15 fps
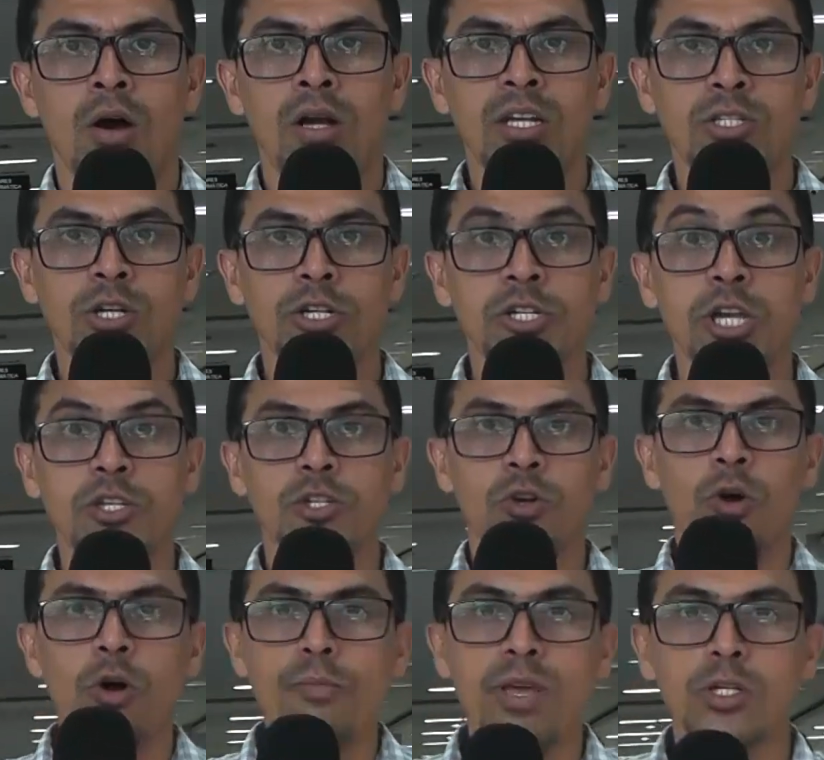Olha só, gente,
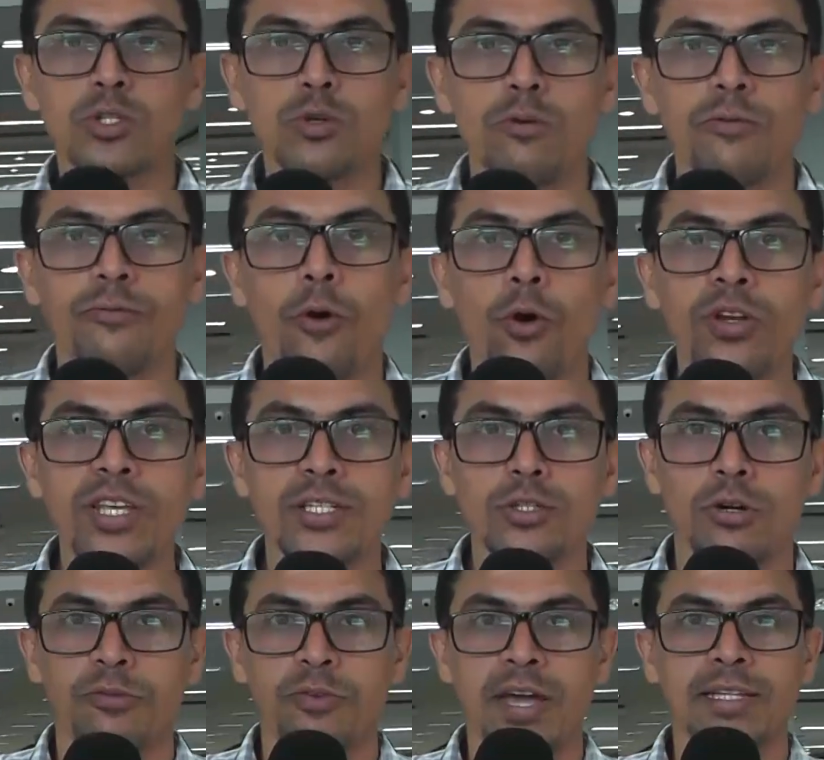começou folia de
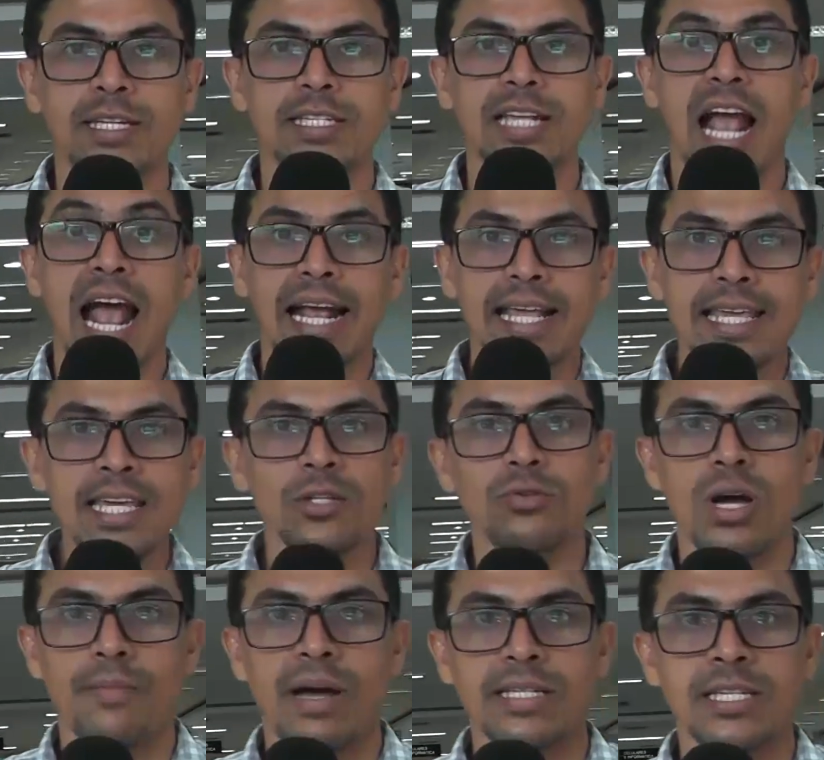ofertas aqui do
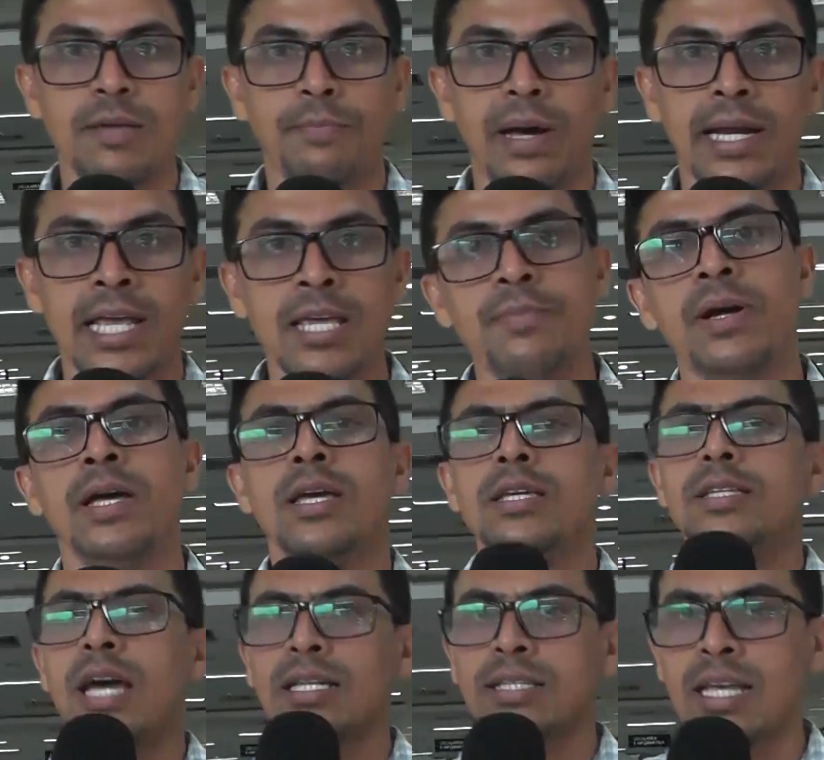Armazém Paraíba e
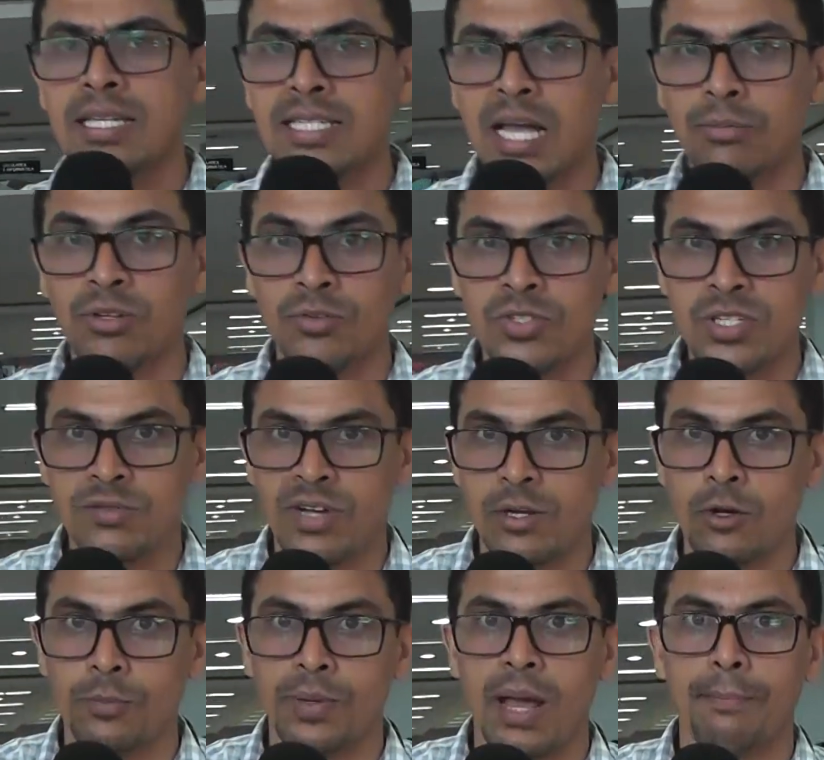até sábado você vai
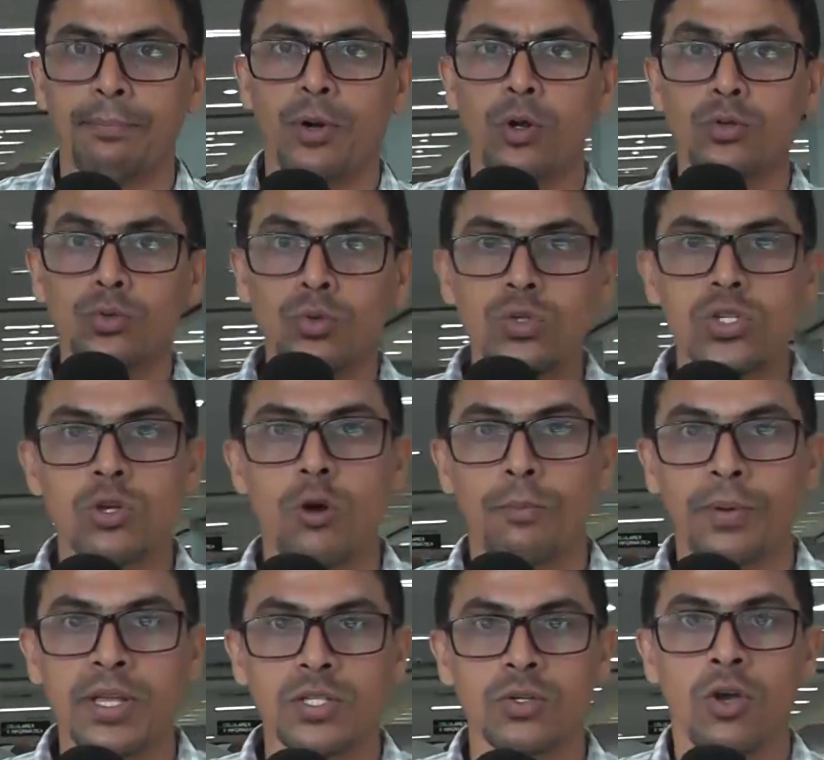comprar produtos com
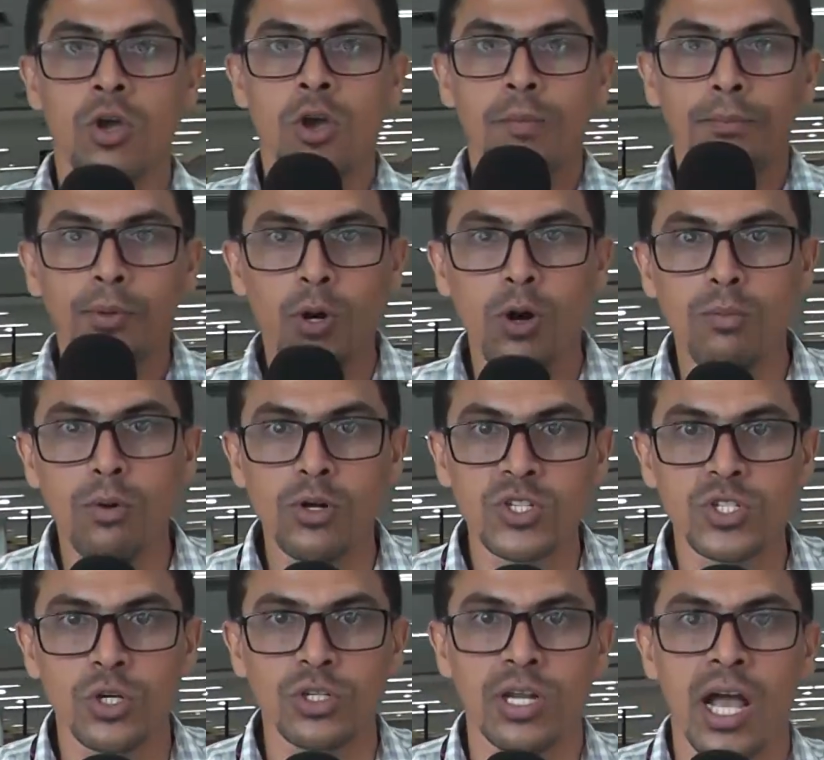preço
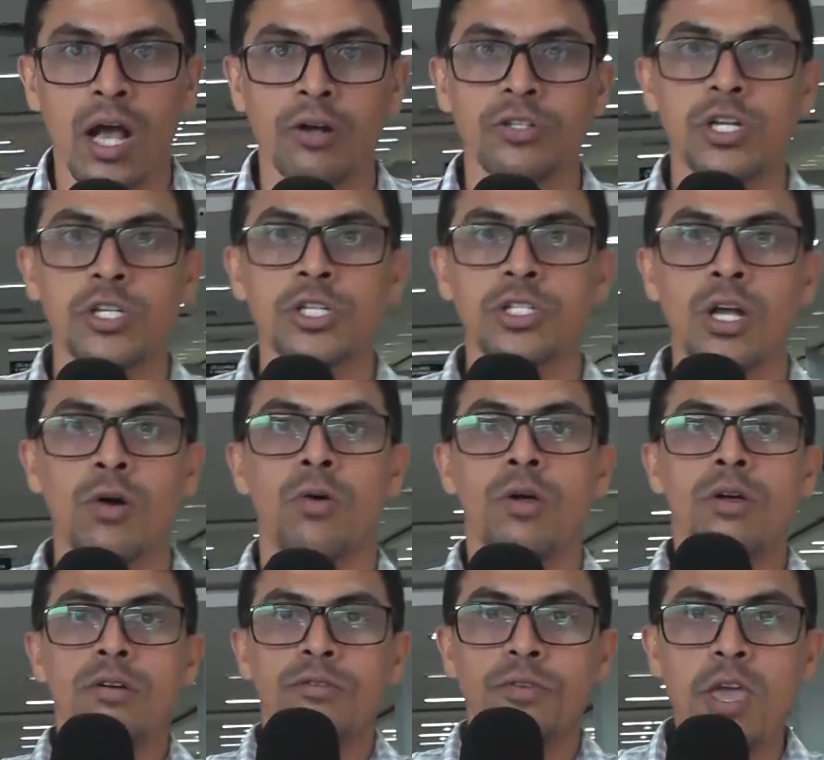promocional, gente. Então,
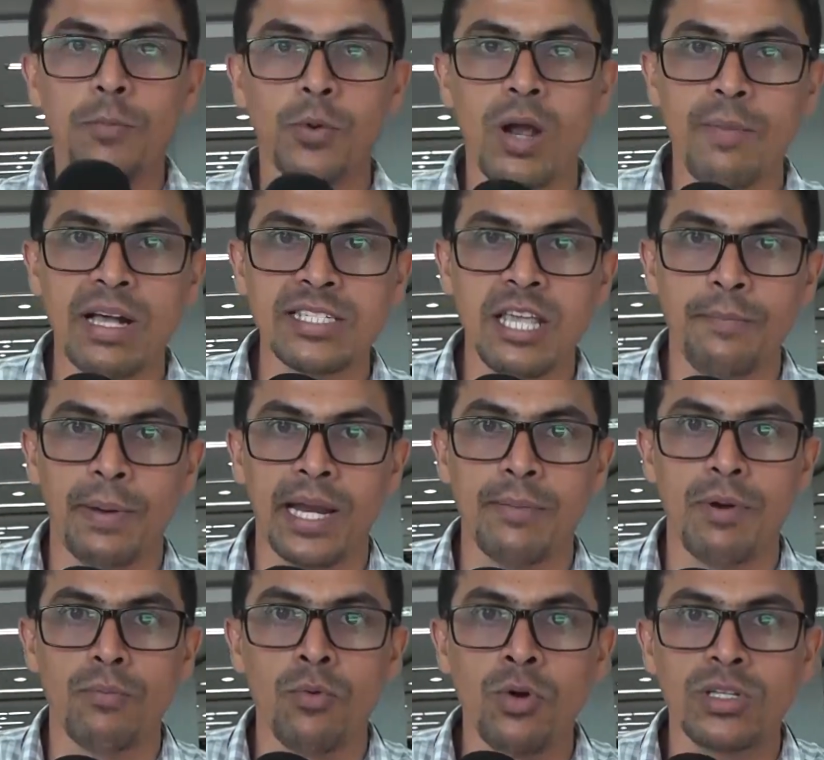vem para o Armazém Paraíba,
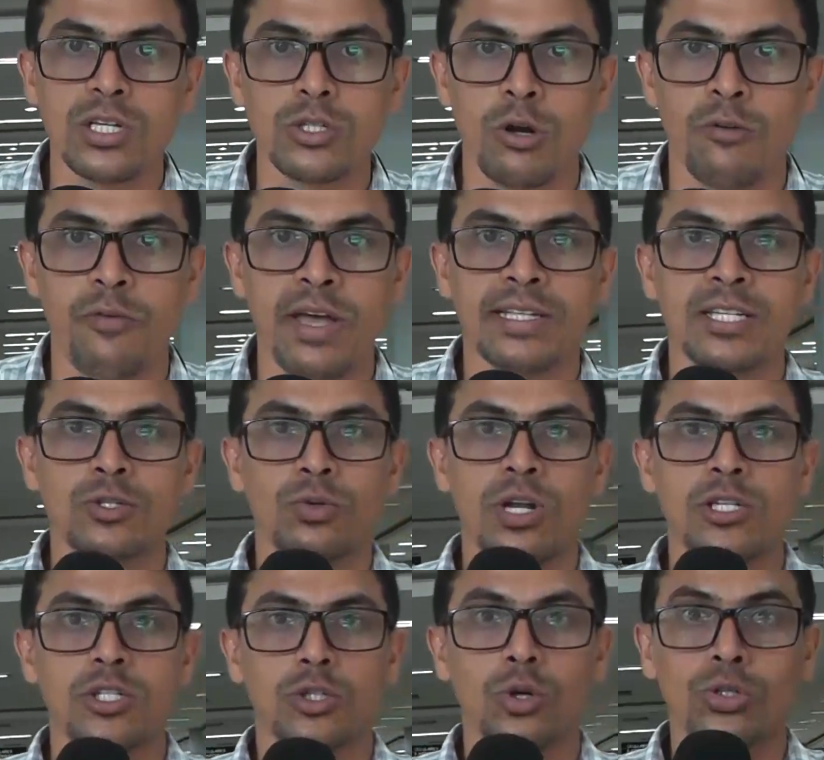muitas ofertas
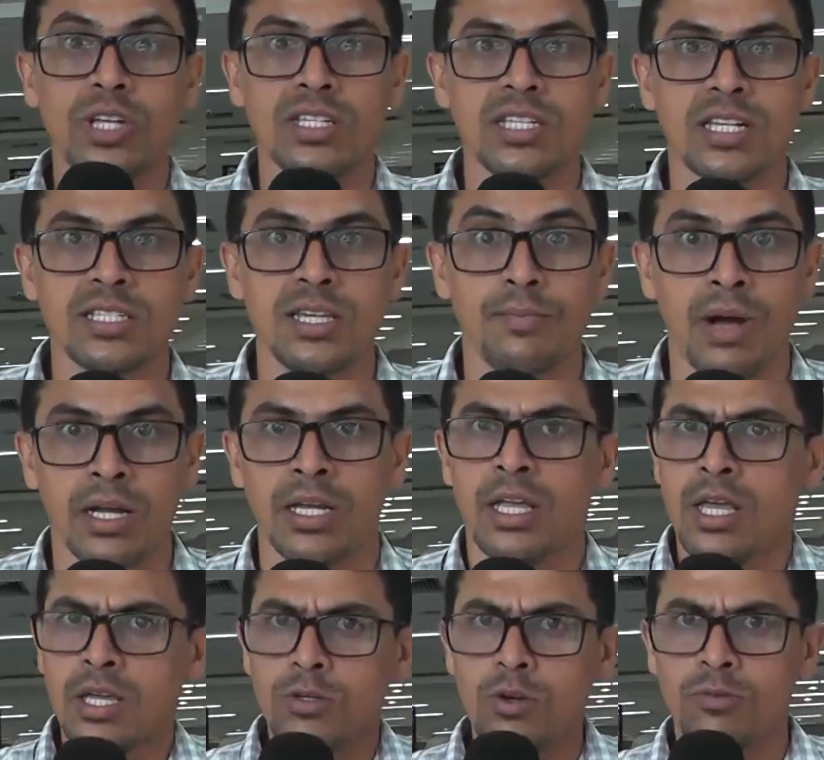durante toda essa semana
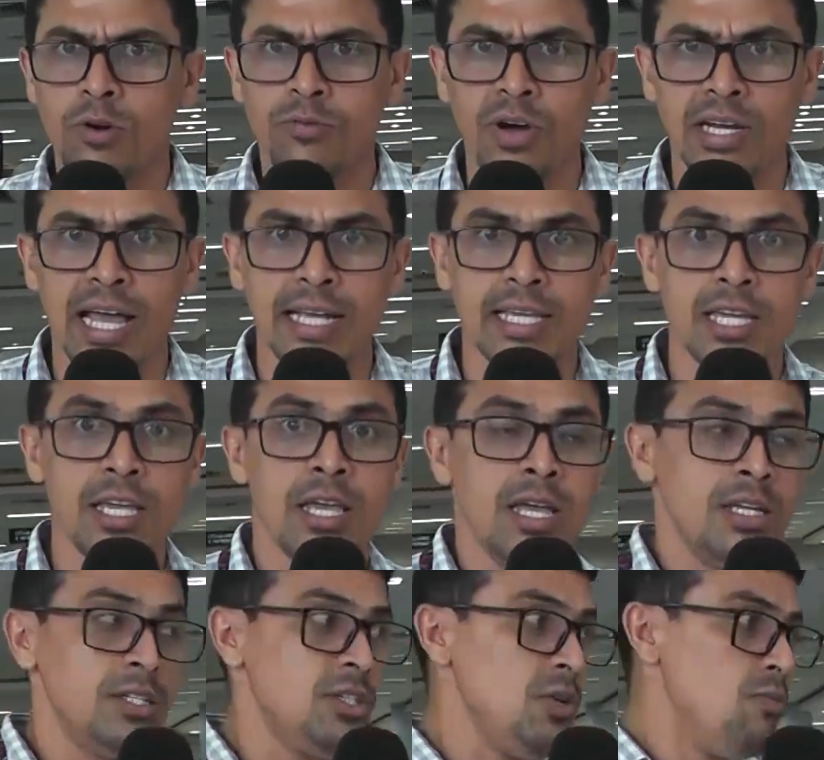e eu vou falar aqui
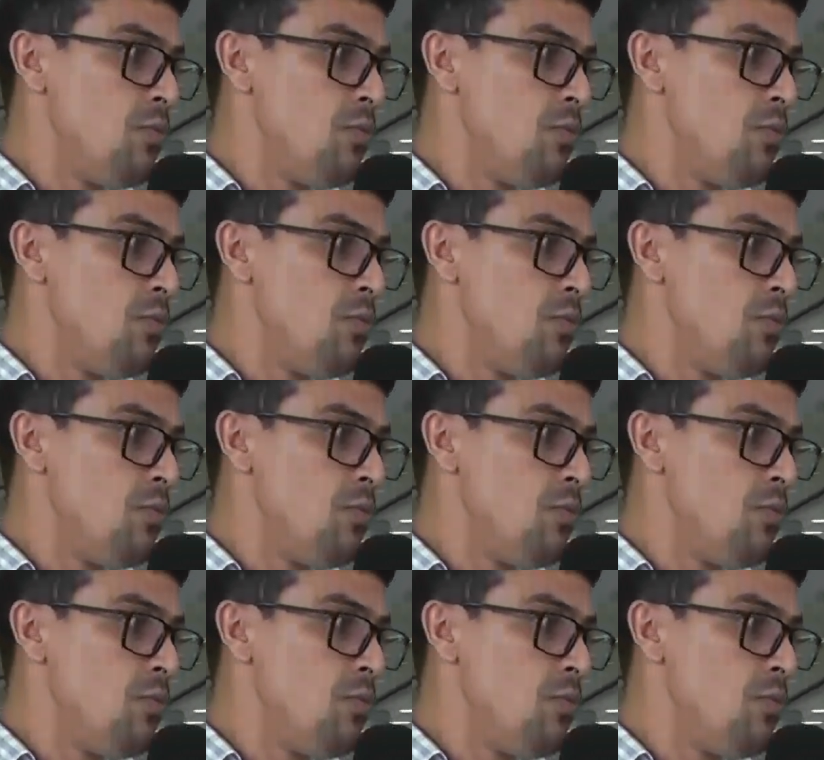de